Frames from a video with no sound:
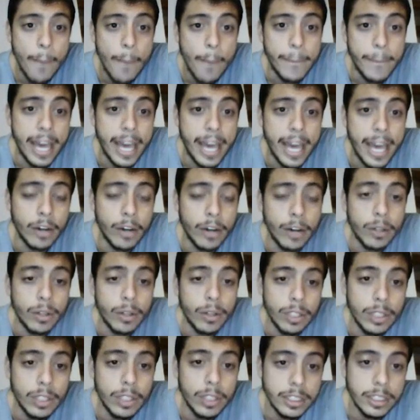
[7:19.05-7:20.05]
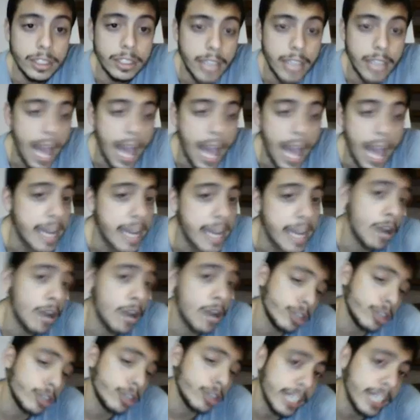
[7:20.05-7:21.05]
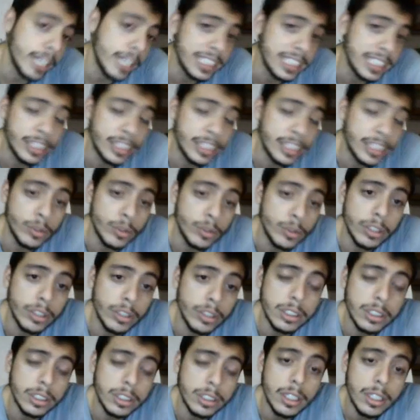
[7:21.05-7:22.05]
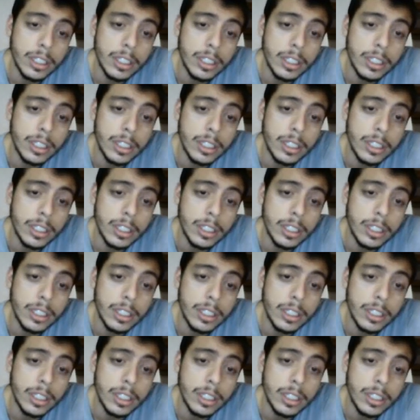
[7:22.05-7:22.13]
Pero en el otro de 15 segundos,